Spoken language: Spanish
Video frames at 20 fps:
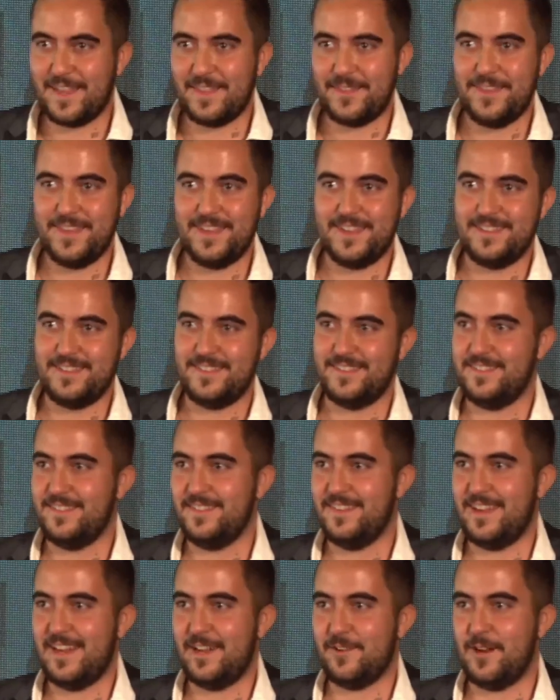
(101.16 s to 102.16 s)
gracias
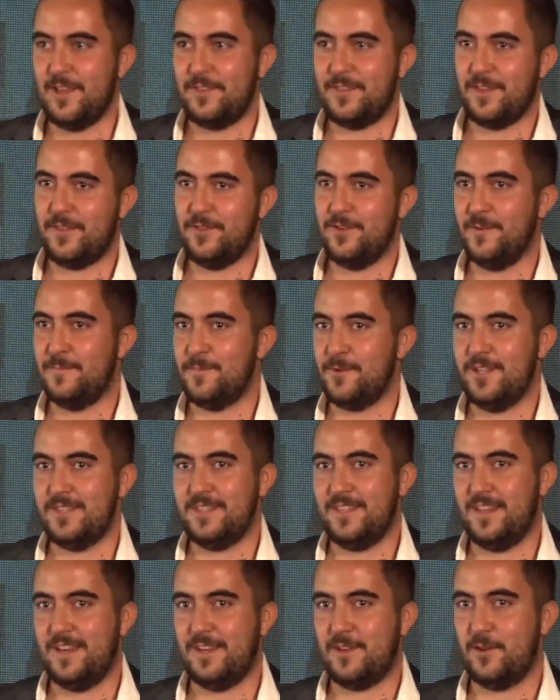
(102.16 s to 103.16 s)
a la organización por
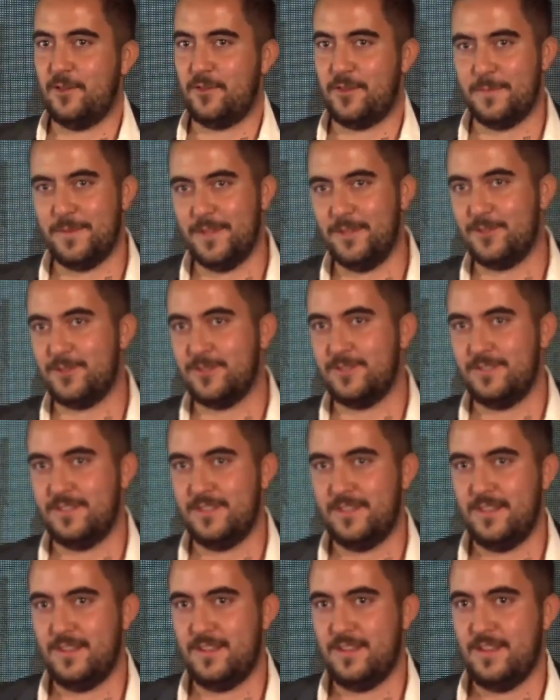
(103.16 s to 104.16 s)
este reconocimiento.
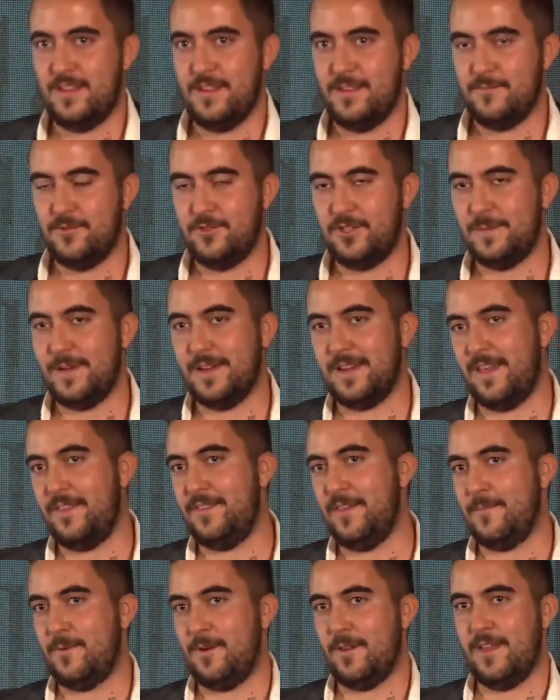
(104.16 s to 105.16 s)
Muchísimas
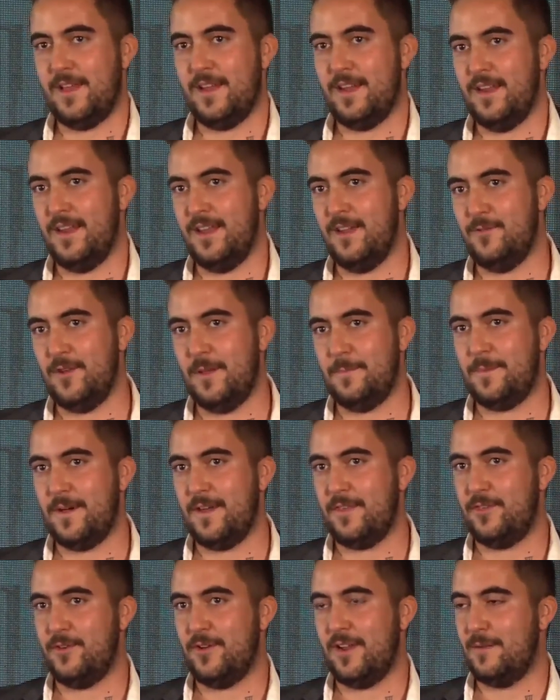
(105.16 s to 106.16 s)
gracias por darle un
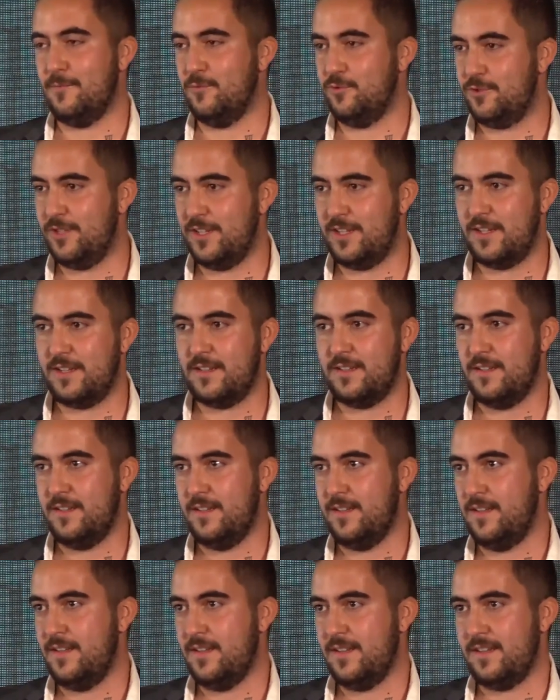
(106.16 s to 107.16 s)
espacio a la música,
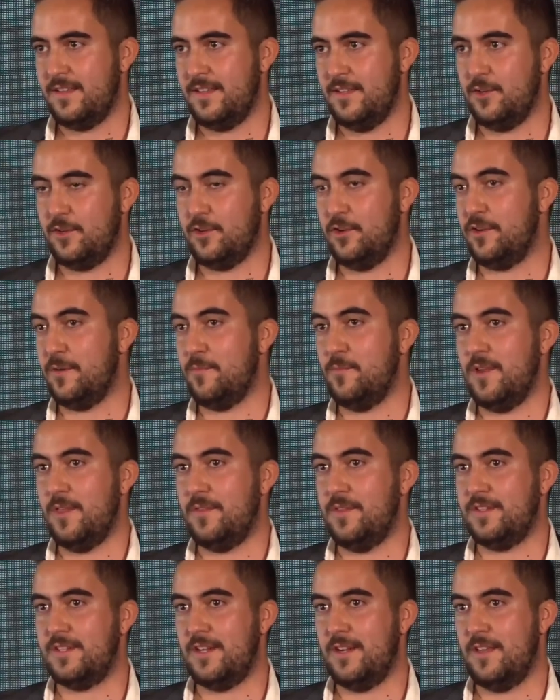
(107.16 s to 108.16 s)
que yo creo que es muy
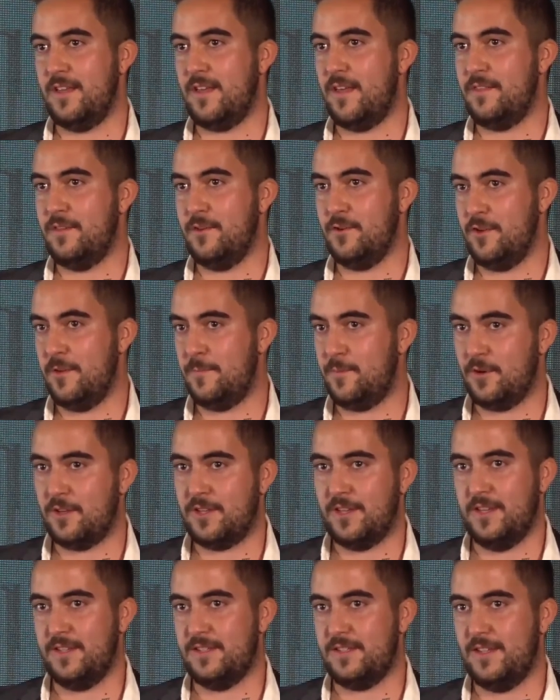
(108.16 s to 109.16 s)
necesaria a día de hoy,
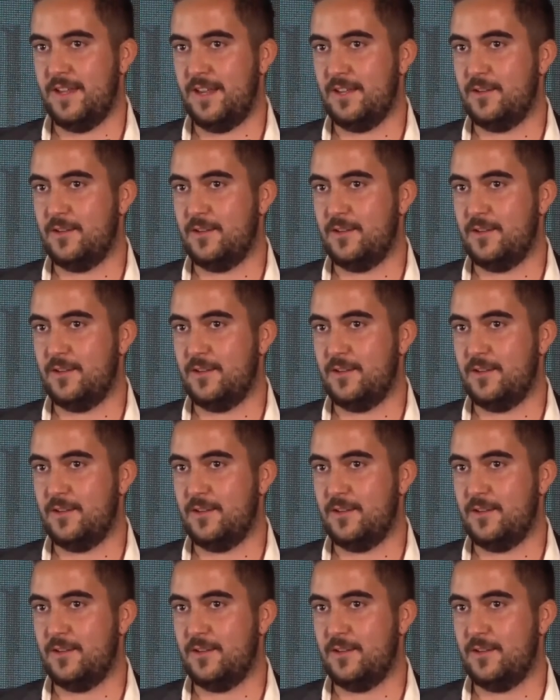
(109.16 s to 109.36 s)
porque si